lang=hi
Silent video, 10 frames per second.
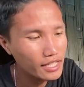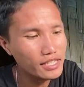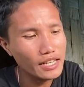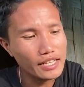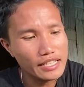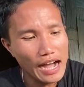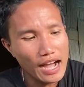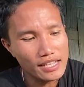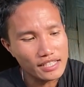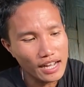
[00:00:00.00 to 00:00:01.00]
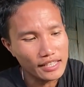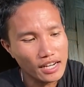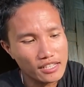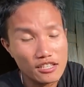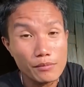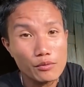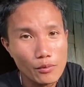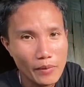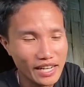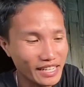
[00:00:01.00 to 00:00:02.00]
इसलिए यहाँ से आधे रास्ते पे
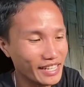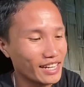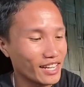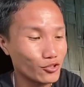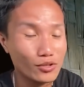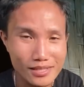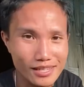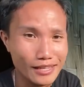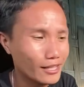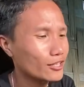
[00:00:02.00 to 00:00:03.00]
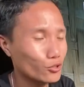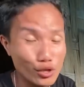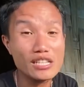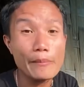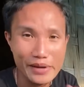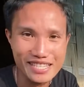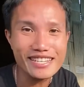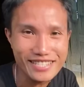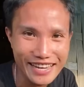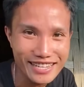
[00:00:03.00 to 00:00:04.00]
वो पानी निकलेगा तो इसलिए थोड़ा सा
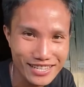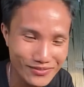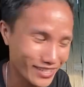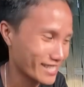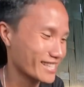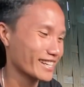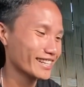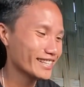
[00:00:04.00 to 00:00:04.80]
बेसिक साइंस है बस